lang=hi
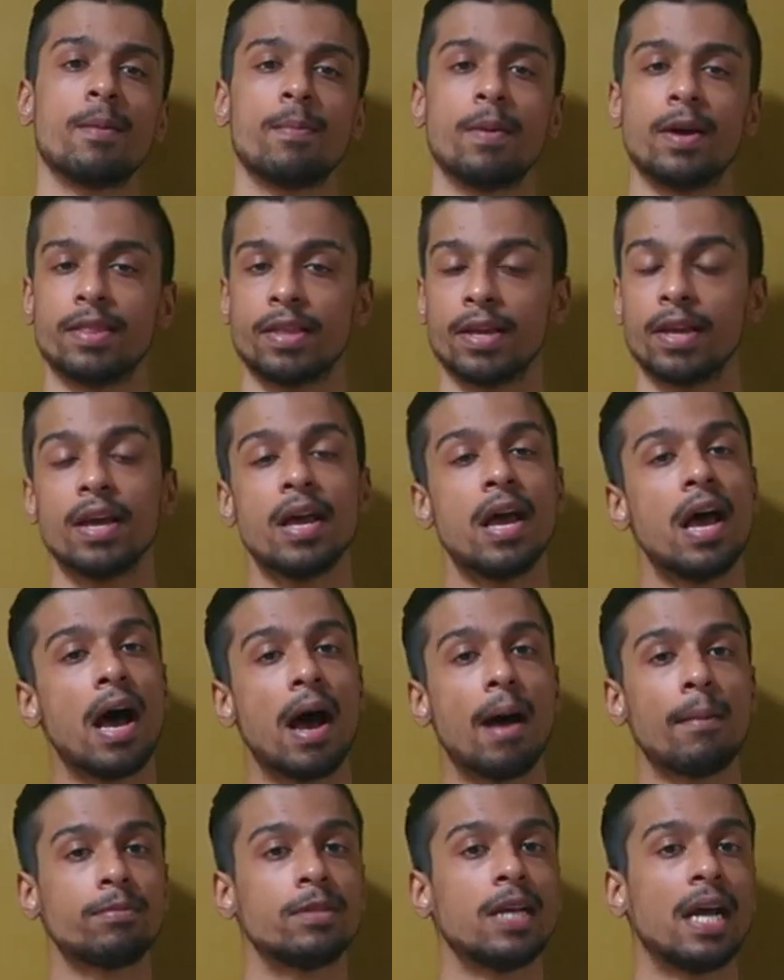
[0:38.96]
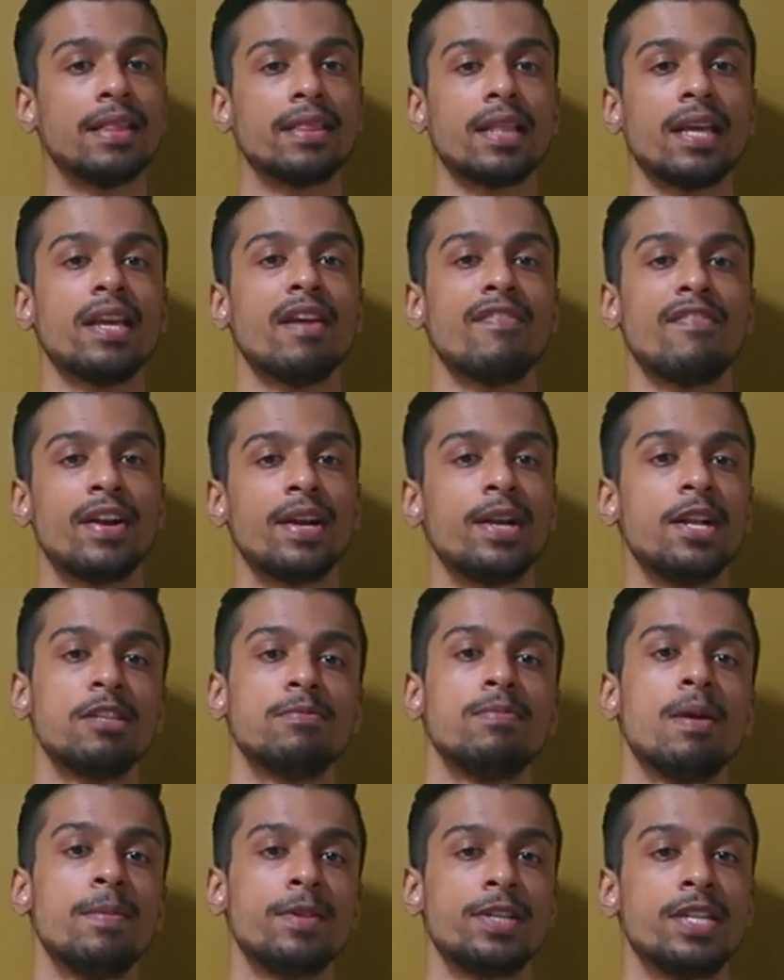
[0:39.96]
कर पाते आप जानते हैं ये
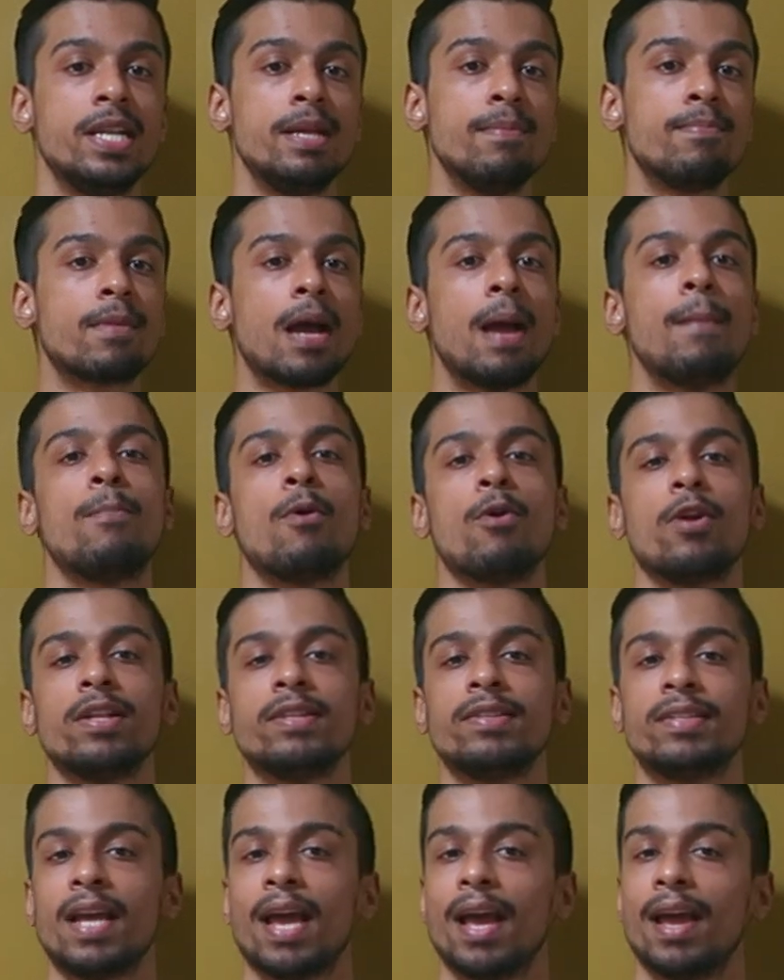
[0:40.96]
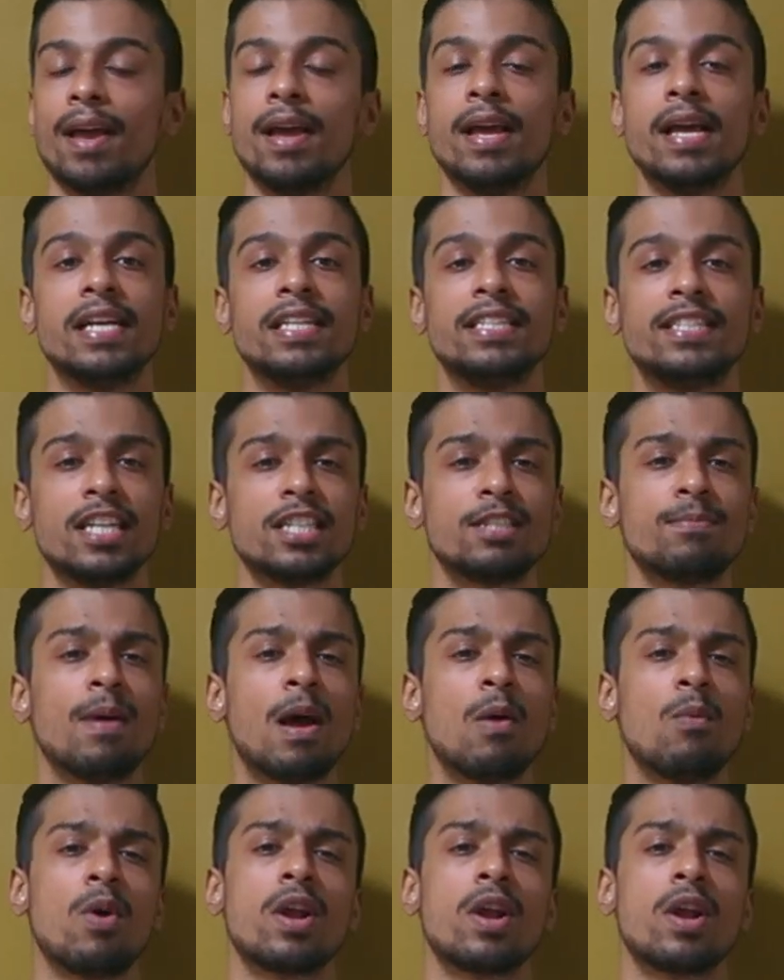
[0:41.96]
फिटनेस में भी स्लीप का इंपॉर्टेंस क्या है जस्ट बाय